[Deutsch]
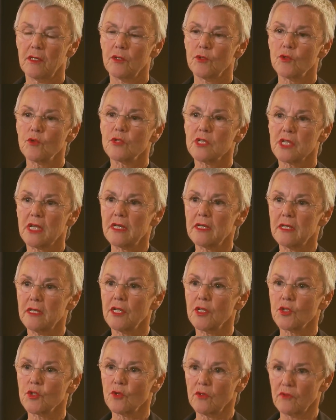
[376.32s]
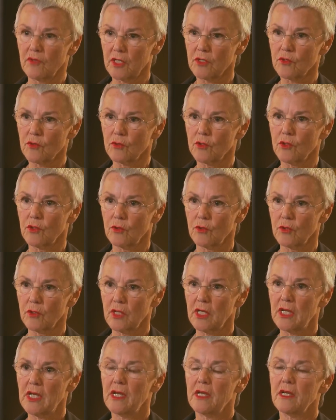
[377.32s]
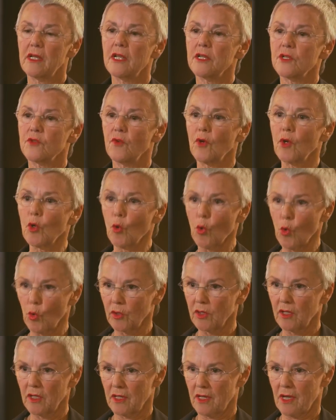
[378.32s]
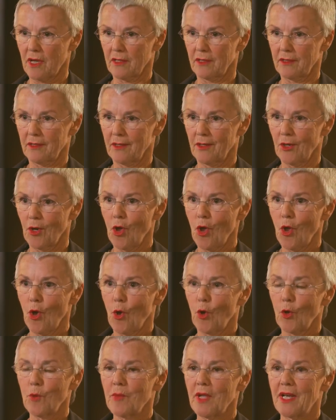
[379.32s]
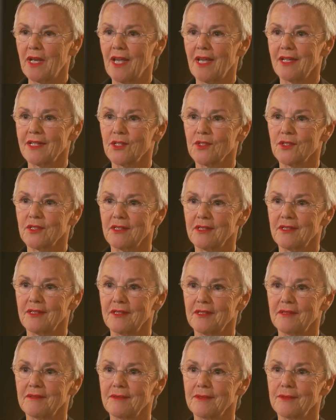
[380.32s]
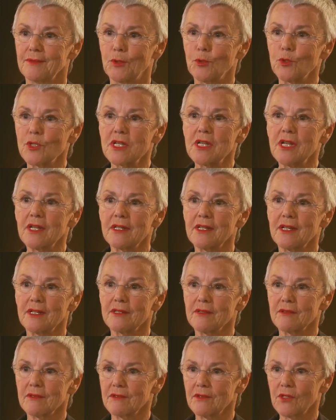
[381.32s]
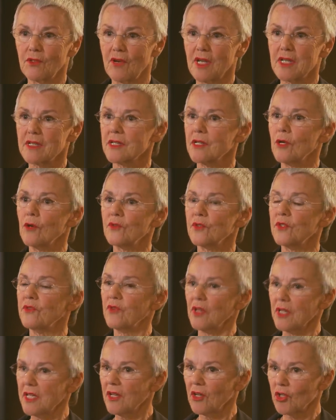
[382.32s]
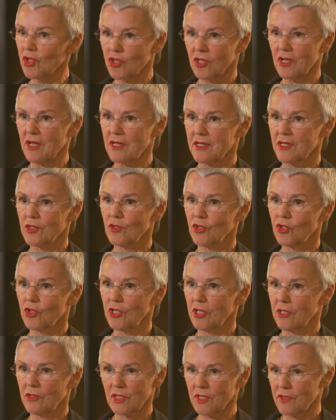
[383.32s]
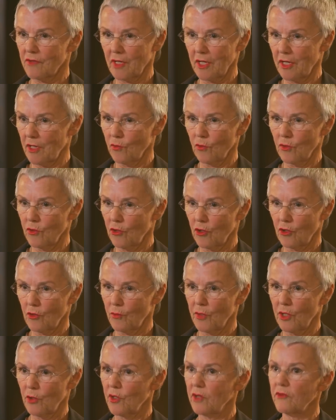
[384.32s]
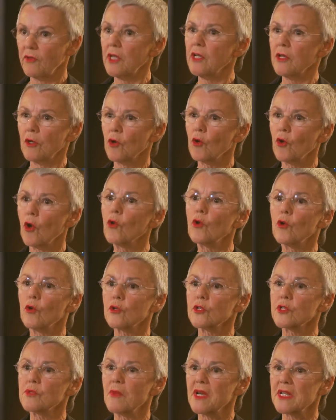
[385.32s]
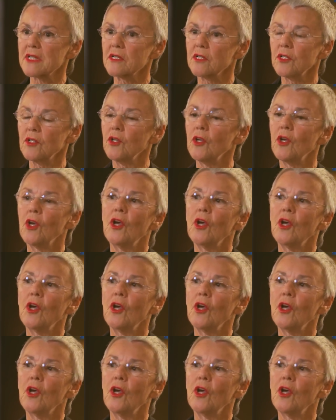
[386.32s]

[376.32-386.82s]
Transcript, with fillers: zu Zeiten der Sowjetunion, der ist verloren gegangen. Und man hat äh, Russland dann quasi auf die Verliererstraße geschickt. Das war ja nur noch mehr oder weniger Konkursmasse.